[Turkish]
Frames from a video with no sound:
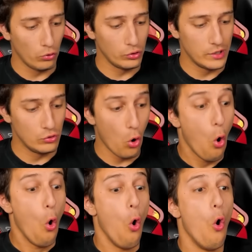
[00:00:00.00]
ne oluyor yeniyor.
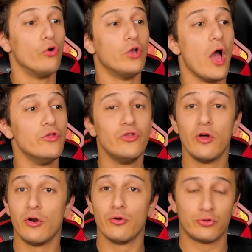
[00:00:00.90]
Yendi
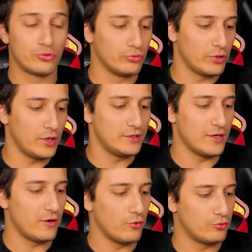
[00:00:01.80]
helal olsun reis
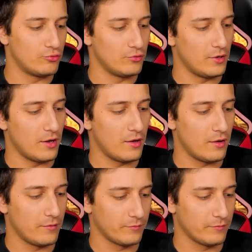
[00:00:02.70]
helal olsun ya.